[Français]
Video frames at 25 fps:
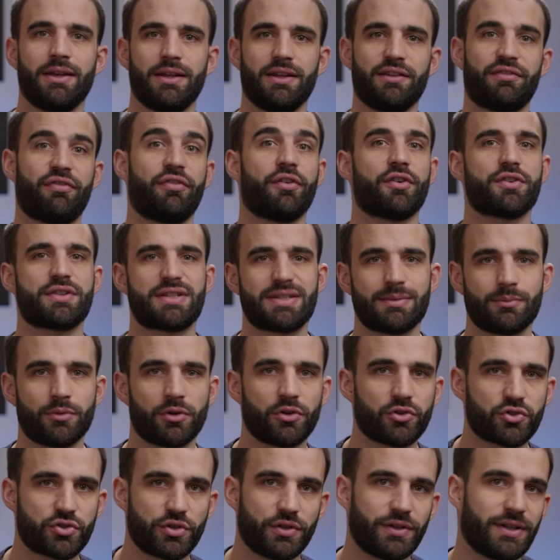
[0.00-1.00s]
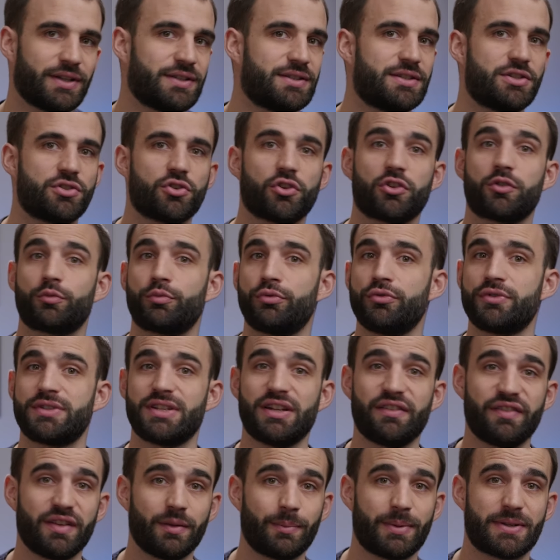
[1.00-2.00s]
et forcément j'ai une exigence plus
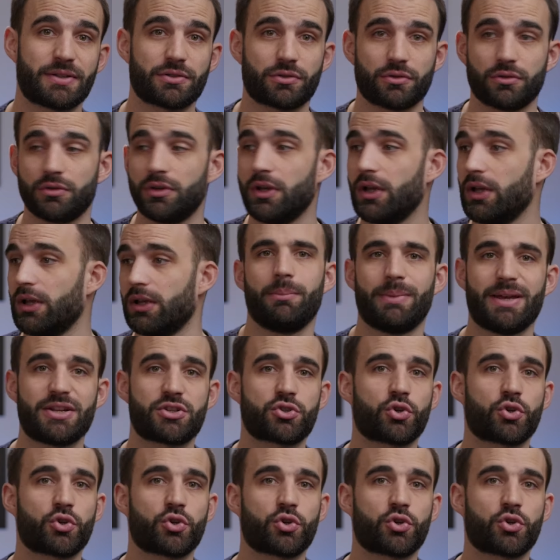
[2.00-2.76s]
élevée parce que bah,